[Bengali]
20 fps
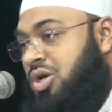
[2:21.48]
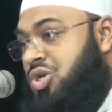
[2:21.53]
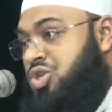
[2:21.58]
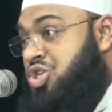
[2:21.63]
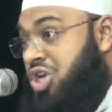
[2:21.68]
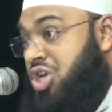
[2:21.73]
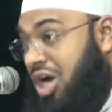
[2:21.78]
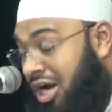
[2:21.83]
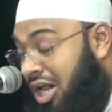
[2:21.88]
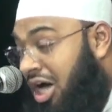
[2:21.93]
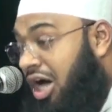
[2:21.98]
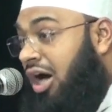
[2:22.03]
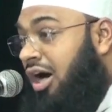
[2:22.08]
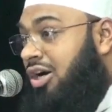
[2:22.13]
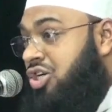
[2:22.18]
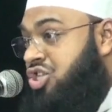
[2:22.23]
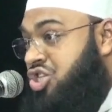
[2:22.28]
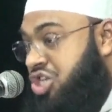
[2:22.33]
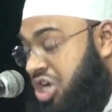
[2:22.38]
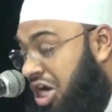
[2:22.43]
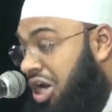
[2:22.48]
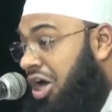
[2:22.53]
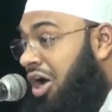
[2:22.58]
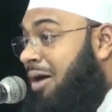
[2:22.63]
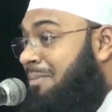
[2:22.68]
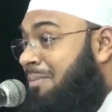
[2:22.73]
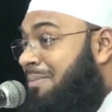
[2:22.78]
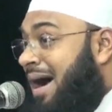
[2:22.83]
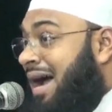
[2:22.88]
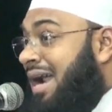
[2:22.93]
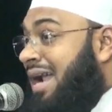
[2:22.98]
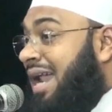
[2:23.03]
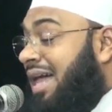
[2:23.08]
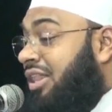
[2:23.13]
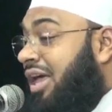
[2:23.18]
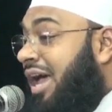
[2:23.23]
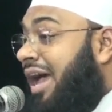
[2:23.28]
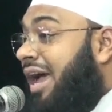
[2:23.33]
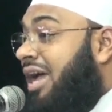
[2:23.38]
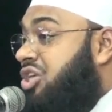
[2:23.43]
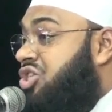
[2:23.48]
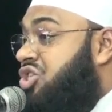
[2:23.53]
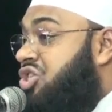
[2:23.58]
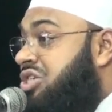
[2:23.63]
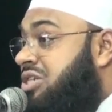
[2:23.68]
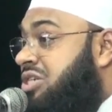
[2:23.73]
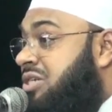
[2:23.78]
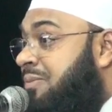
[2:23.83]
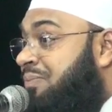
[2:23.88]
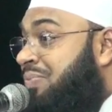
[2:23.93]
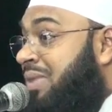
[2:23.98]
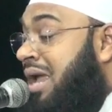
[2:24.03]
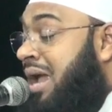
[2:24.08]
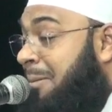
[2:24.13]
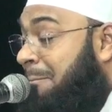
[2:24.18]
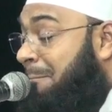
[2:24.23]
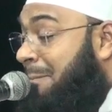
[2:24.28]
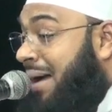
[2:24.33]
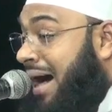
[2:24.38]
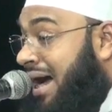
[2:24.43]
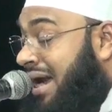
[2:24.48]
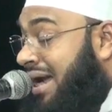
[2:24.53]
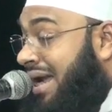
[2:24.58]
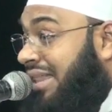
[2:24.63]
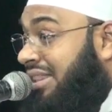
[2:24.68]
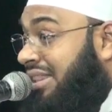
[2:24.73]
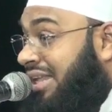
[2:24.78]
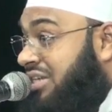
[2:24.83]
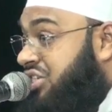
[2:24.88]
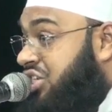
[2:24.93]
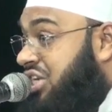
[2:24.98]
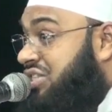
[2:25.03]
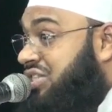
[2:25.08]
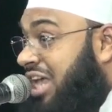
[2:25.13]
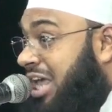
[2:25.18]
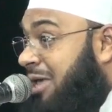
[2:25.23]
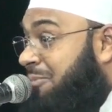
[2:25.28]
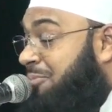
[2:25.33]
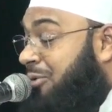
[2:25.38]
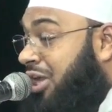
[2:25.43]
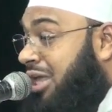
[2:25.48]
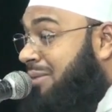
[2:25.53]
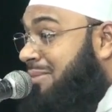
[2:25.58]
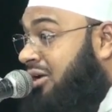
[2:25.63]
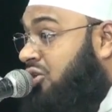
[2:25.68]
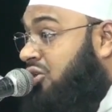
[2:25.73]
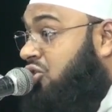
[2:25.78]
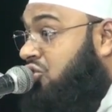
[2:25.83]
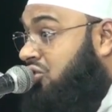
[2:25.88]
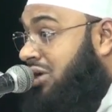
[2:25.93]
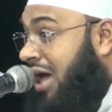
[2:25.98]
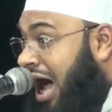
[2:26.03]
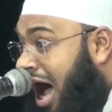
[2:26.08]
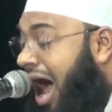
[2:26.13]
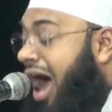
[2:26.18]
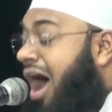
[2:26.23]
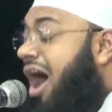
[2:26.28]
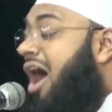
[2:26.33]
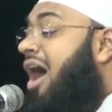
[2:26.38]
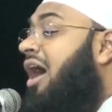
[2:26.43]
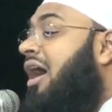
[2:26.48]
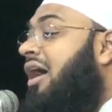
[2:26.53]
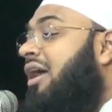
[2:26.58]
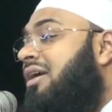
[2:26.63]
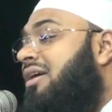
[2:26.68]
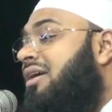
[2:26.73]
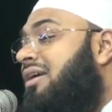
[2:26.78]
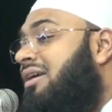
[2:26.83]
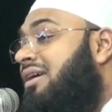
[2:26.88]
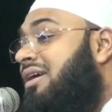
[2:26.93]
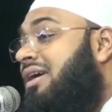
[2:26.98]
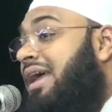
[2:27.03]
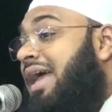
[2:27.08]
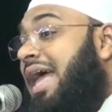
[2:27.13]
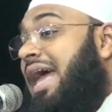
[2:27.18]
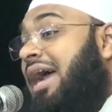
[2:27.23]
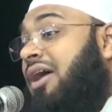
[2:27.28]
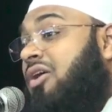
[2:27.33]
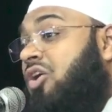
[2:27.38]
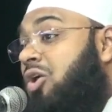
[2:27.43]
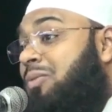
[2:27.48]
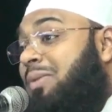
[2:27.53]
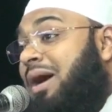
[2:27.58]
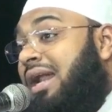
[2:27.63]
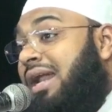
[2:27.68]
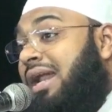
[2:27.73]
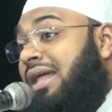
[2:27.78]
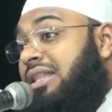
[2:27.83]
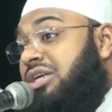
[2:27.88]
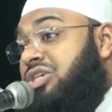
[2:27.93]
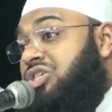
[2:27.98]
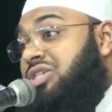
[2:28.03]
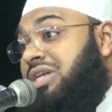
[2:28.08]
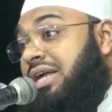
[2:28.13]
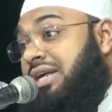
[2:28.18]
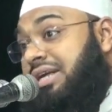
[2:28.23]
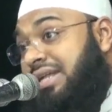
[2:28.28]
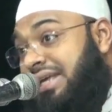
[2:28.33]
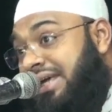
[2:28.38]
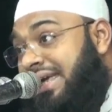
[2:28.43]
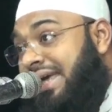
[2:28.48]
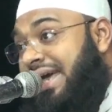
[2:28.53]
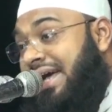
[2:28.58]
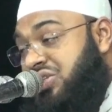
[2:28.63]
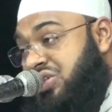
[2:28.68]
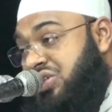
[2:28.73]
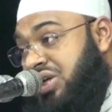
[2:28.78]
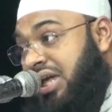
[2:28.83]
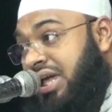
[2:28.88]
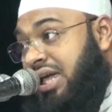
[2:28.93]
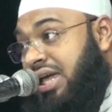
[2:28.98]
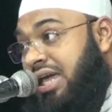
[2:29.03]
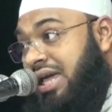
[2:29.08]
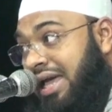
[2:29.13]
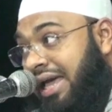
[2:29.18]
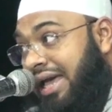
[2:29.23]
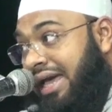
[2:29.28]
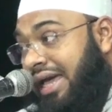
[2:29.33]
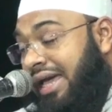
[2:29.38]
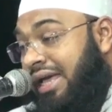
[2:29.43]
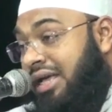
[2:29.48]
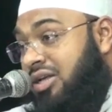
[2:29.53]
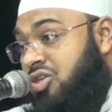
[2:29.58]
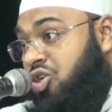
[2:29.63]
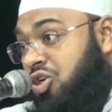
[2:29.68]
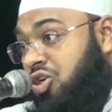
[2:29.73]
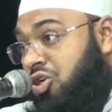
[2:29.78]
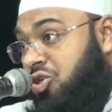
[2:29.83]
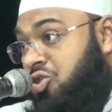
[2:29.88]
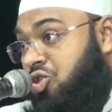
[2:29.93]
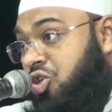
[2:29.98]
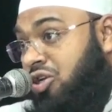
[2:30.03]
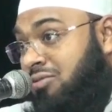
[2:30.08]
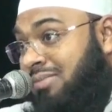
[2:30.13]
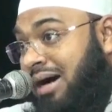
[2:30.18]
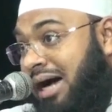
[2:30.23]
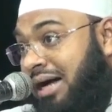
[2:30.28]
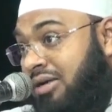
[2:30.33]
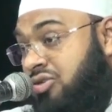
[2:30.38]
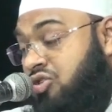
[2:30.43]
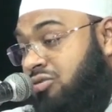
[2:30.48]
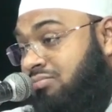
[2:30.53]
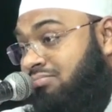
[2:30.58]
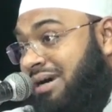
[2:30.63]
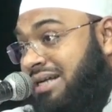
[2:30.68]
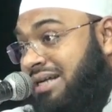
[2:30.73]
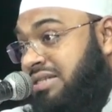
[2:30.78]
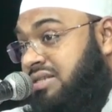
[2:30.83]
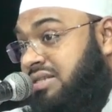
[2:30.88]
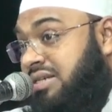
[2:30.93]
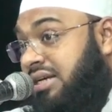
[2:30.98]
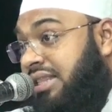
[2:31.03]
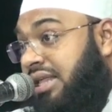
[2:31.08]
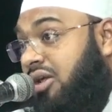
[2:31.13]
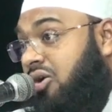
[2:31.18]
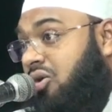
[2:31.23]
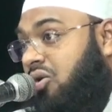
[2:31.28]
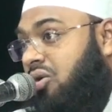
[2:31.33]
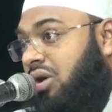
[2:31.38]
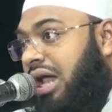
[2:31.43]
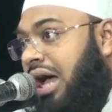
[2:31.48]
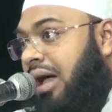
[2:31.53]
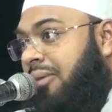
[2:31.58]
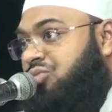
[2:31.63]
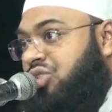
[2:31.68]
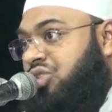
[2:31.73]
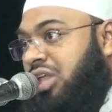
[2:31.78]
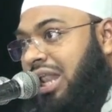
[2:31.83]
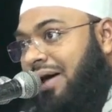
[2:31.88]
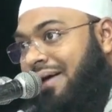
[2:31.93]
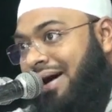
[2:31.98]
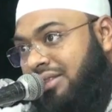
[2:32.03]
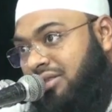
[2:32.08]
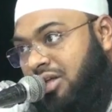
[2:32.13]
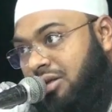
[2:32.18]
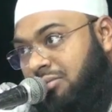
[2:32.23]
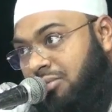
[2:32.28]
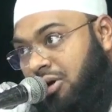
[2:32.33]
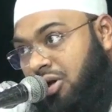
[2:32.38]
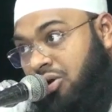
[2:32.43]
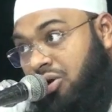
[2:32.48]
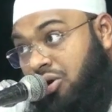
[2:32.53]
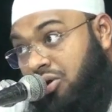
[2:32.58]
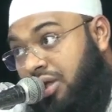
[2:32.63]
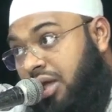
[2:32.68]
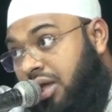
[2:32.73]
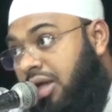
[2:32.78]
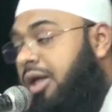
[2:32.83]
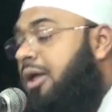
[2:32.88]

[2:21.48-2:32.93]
শোনো শোনো বাংলাদেশ বাংলাদেশে যেই পরিমাণ গুণা হয় এখনো বাংলাদেশটা টিকে আছে এই ছোট ছোট মাসুম বাচ্চাদের কোরআন তেলাওয়াতের বরকতে